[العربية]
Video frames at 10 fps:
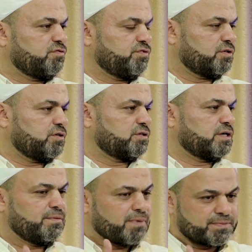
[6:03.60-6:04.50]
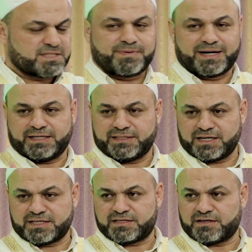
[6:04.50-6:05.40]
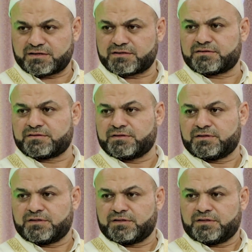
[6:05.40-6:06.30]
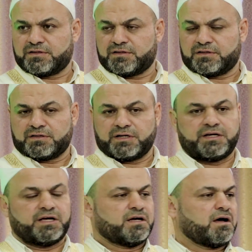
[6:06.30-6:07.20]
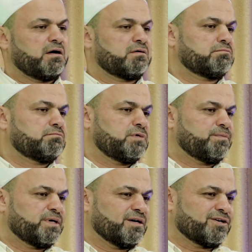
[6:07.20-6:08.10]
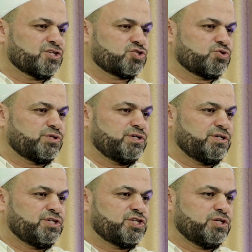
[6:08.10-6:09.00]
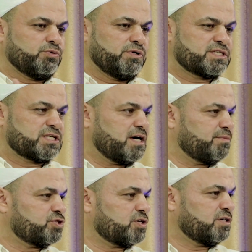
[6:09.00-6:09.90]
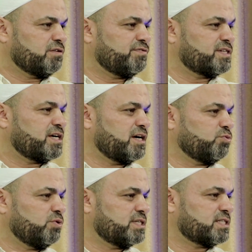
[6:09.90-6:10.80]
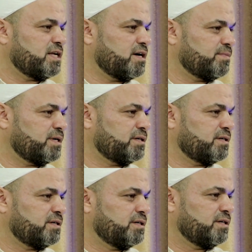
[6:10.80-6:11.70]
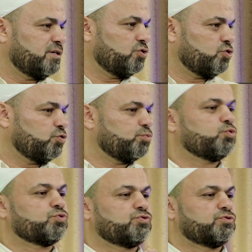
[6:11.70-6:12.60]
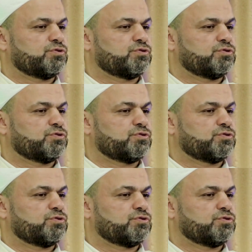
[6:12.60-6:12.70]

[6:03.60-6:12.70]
الفقه كل ما بتبعد أكثر هن كان يمكن قصدهم يزيدوا الإسلام شرح فزادوا الإسلام غموض